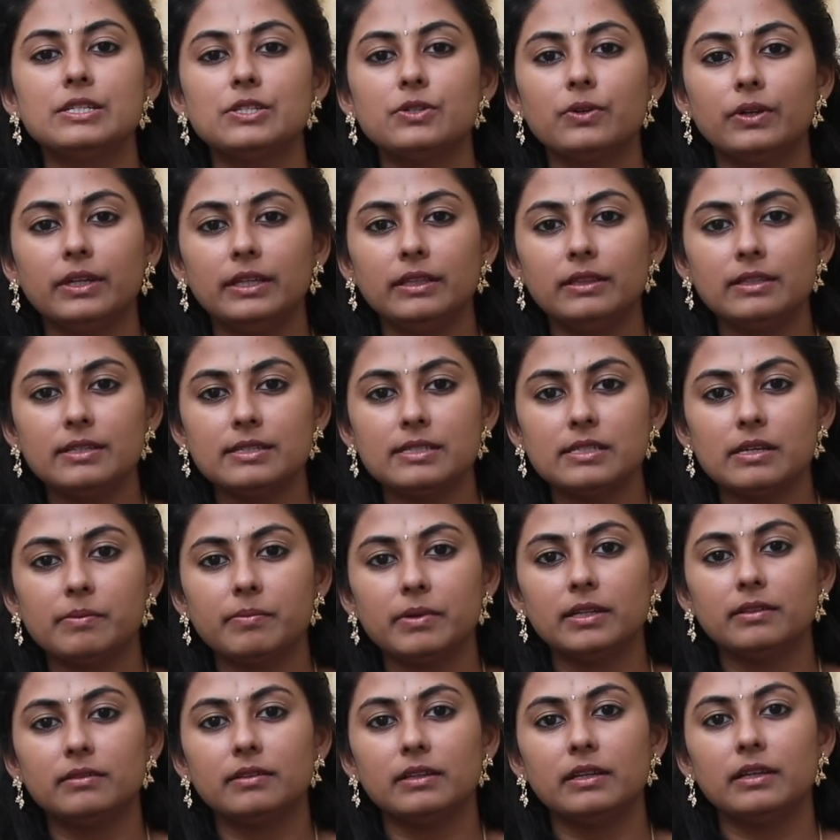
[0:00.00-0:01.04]
ஸோ இந்த
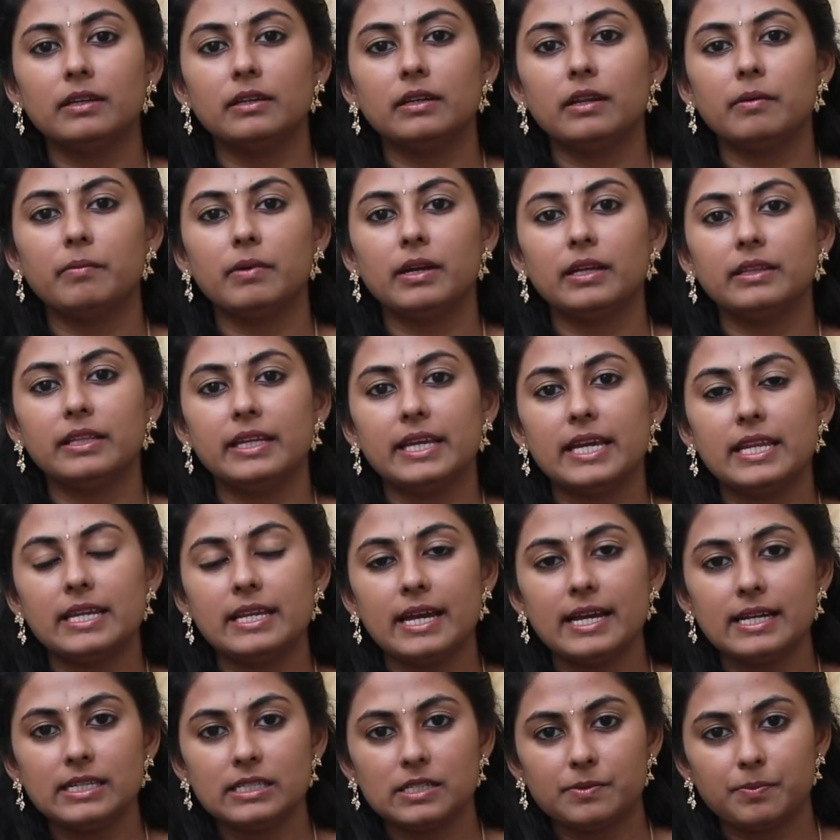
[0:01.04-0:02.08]
சமயத்தில் நம்ம இதை
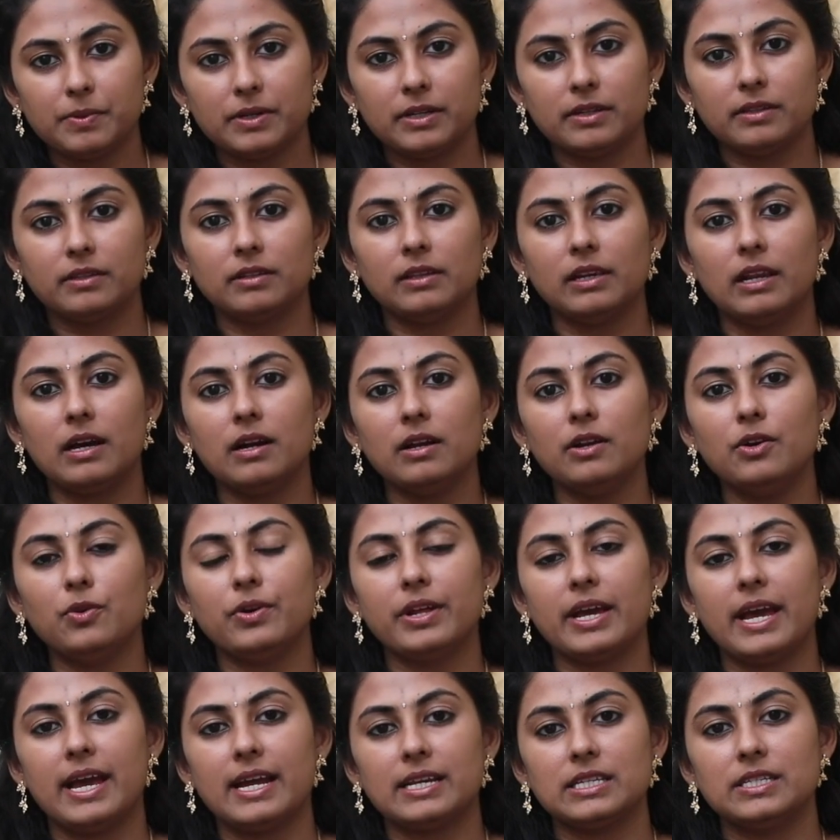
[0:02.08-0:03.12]
என்ஹான்ஸ் பண்ணுறது
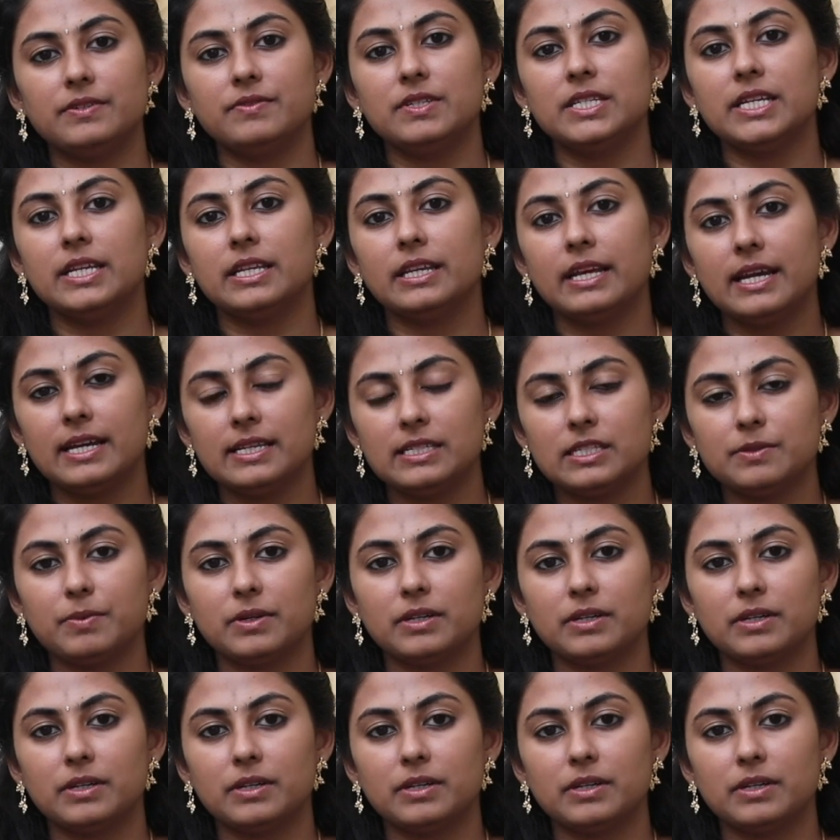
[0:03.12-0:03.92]
லங்கோட ஆக்டிவிட்டி என்ஹான்ஸ்